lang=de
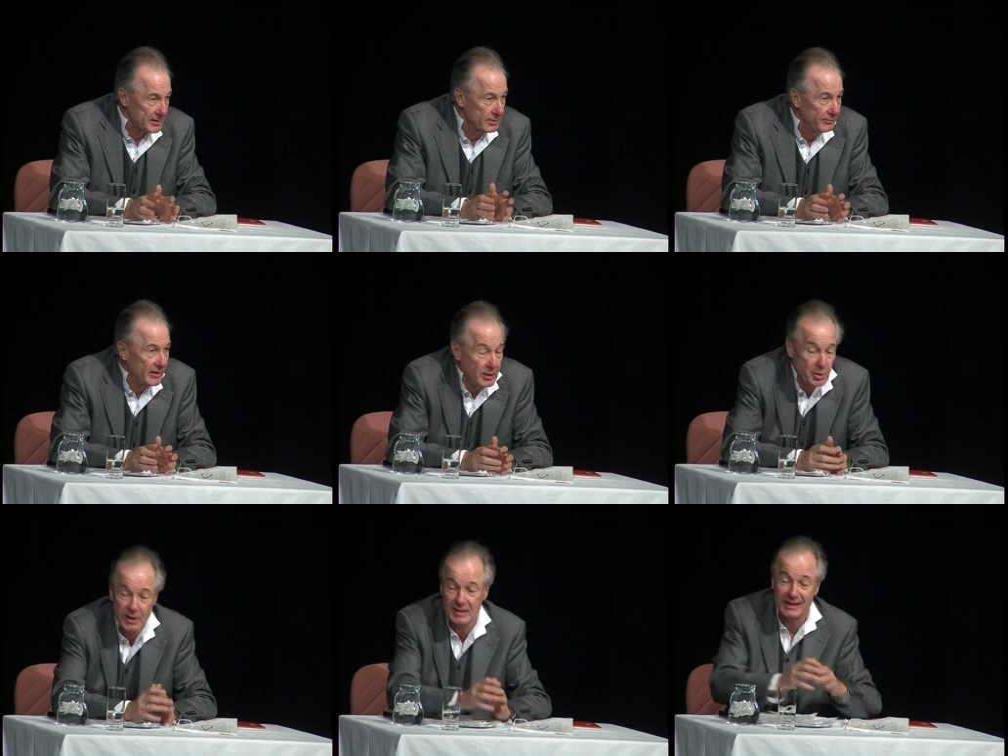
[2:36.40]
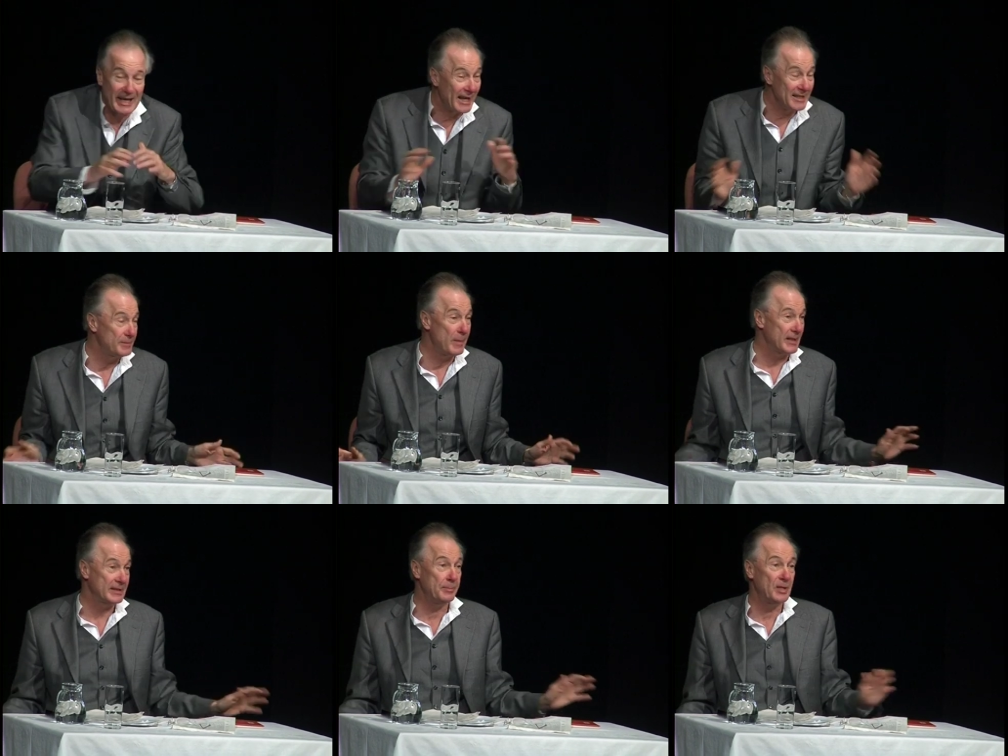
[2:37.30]
Und wenn du dann schließlich gar nichts mehr
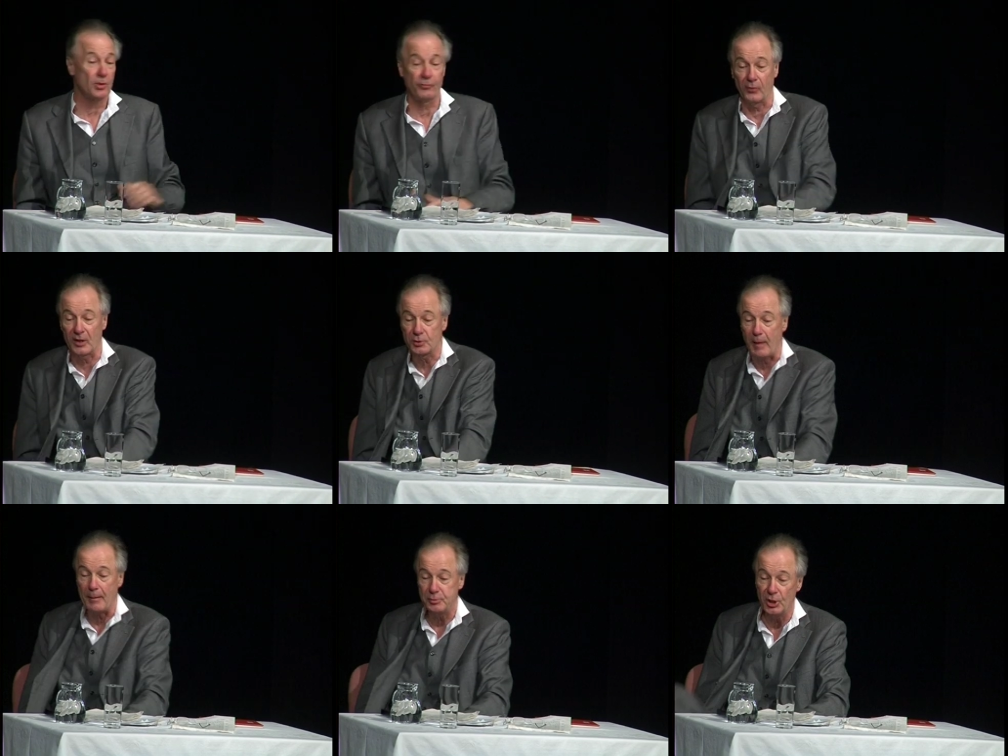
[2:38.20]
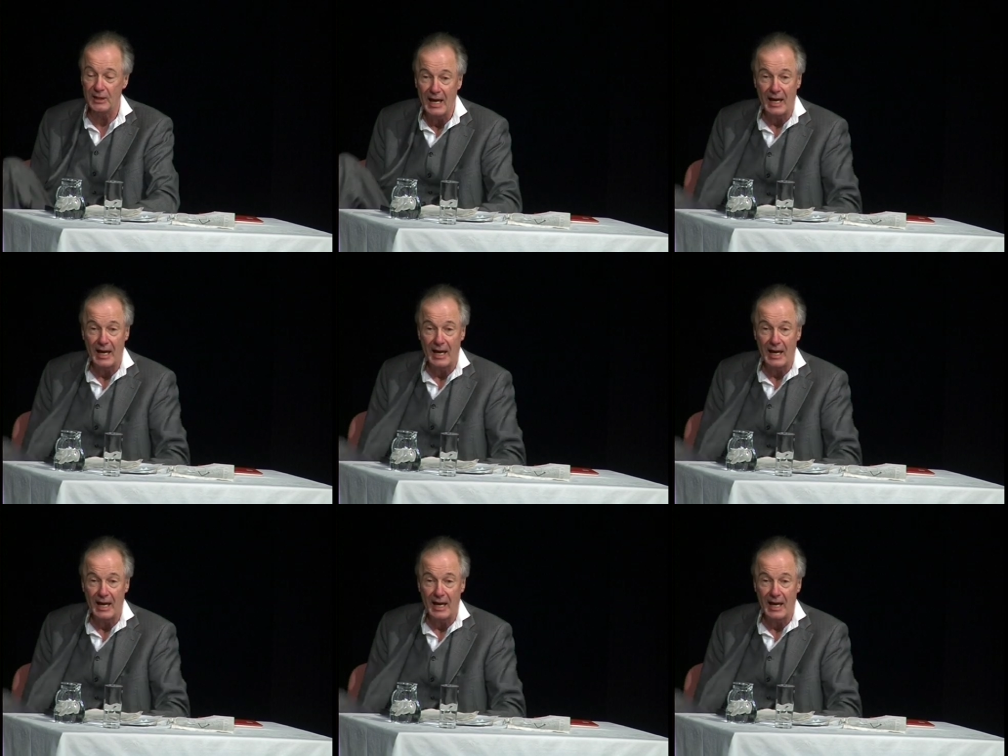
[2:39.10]
hast, gibt es sofort zum Abschied